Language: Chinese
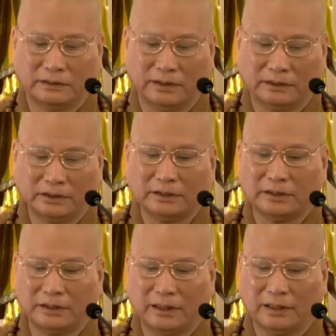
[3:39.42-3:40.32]
啊，这一
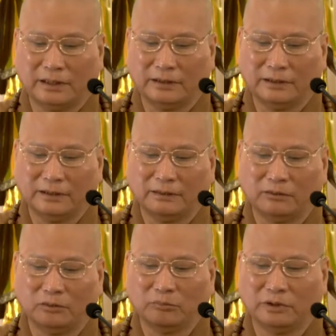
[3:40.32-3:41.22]
点呢啊，
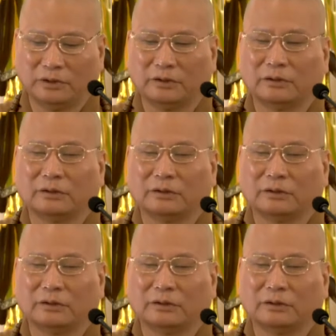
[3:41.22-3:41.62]
我们